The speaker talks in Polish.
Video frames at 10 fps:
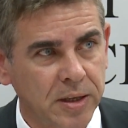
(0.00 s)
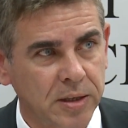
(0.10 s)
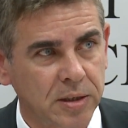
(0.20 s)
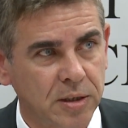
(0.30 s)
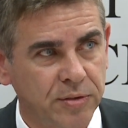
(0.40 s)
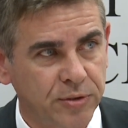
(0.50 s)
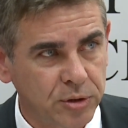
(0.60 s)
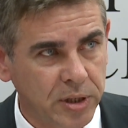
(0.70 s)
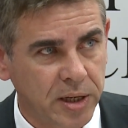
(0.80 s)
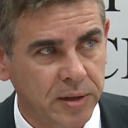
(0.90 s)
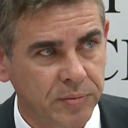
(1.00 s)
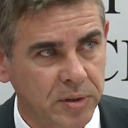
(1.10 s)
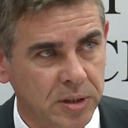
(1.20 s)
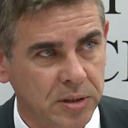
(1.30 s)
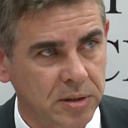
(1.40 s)
E, kwota
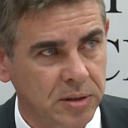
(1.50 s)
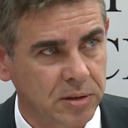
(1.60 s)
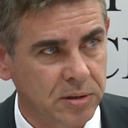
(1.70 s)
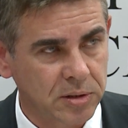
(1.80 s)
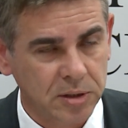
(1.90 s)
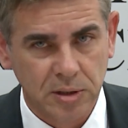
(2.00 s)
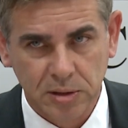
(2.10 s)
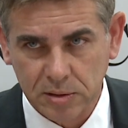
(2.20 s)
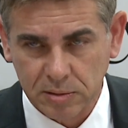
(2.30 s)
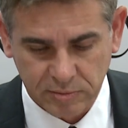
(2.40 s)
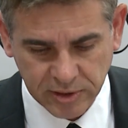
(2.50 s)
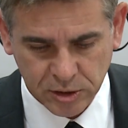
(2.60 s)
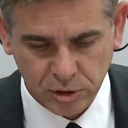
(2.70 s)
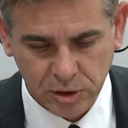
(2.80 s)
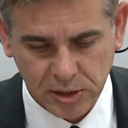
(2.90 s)
tych,
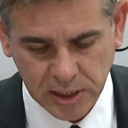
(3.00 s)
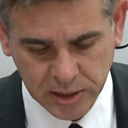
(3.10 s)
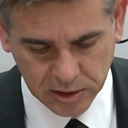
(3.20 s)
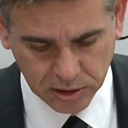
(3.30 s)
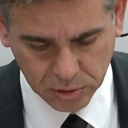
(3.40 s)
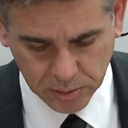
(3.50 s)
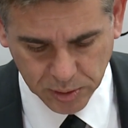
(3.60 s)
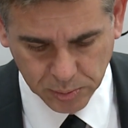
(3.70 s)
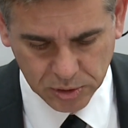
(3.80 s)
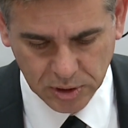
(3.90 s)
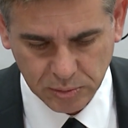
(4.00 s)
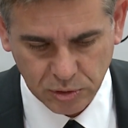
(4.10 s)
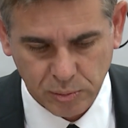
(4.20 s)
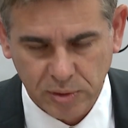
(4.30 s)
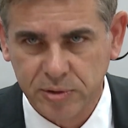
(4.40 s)
wartość tych zadań, na które podpisujemy
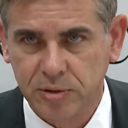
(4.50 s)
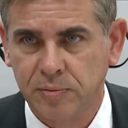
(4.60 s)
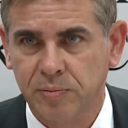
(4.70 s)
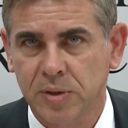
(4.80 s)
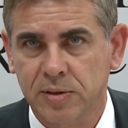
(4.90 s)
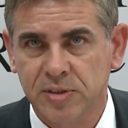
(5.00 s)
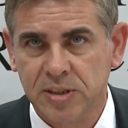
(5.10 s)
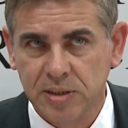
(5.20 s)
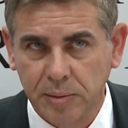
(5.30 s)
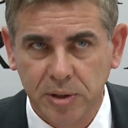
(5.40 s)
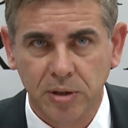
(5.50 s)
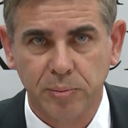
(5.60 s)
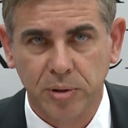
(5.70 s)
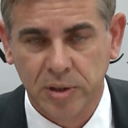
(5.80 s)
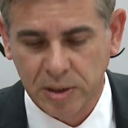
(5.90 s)
umowy z samego
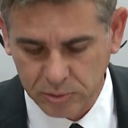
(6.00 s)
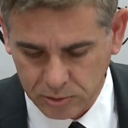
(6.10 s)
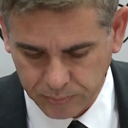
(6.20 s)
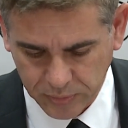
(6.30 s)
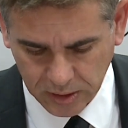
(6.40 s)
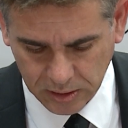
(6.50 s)
programu,